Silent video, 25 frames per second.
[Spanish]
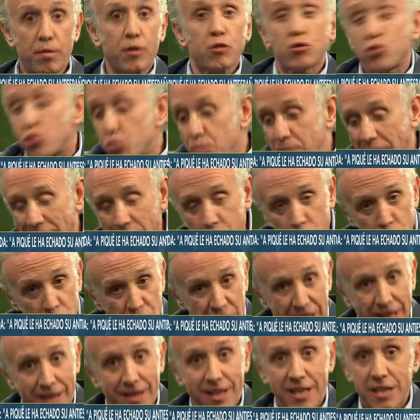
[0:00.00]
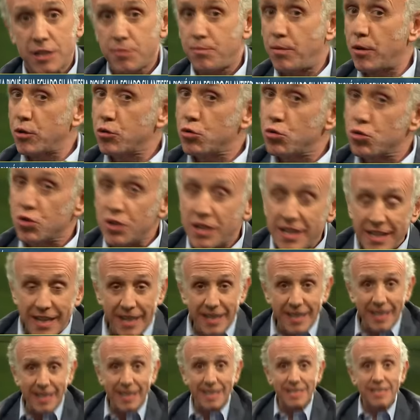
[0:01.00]
por tus patochadas, por tus
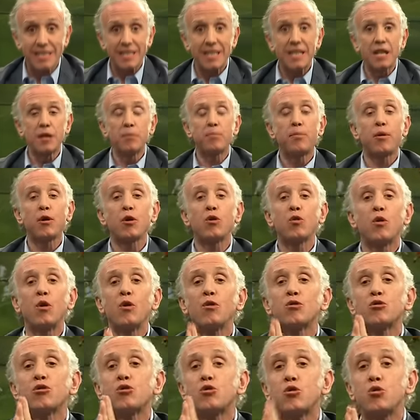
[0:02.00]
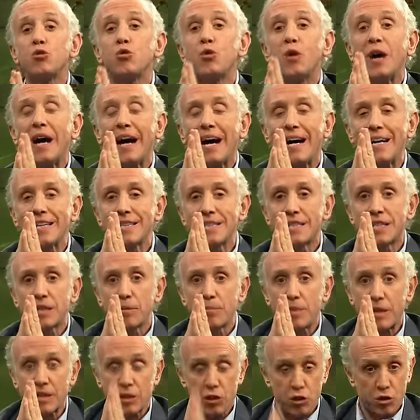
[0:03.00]
niñerías y por tu
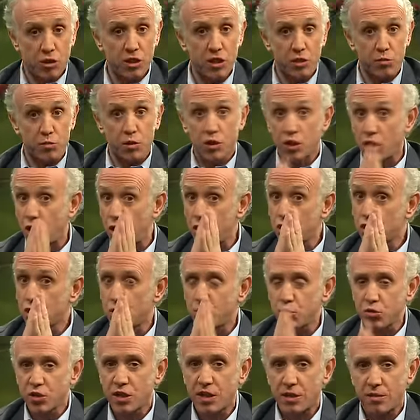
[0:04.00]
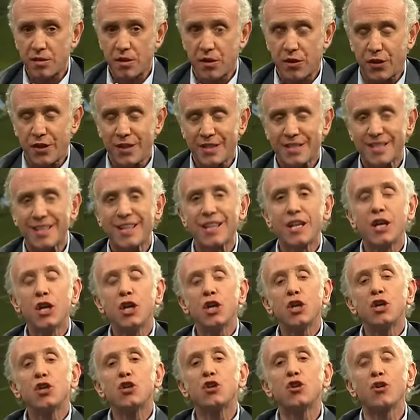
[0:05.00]
antipatriotismo. Y te lo he dicho muchas veces,
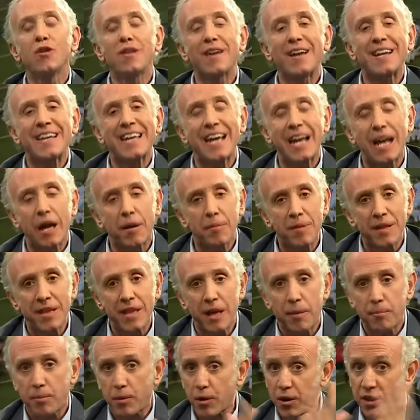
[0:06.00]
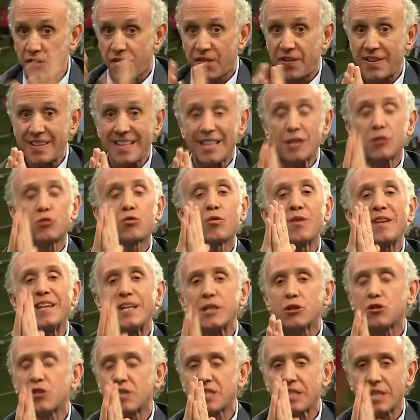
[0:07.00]
yo daría la vida por defender tu
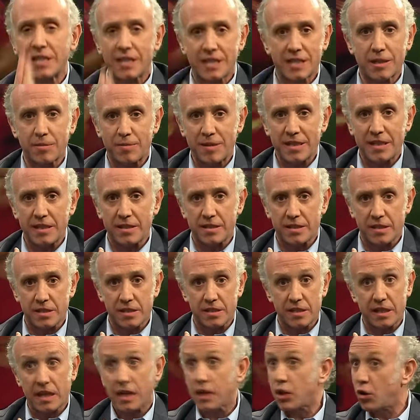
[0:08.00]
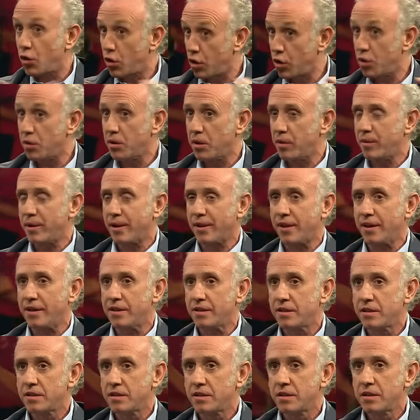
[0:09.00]
derecho a ser independentista, y lo digo de
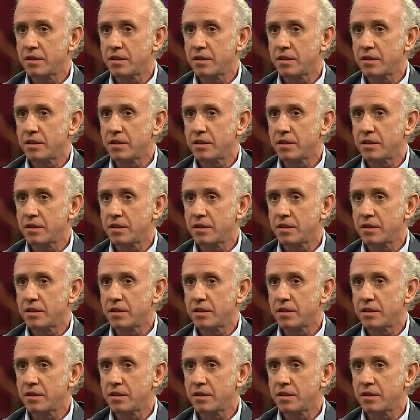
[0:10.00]
verdad.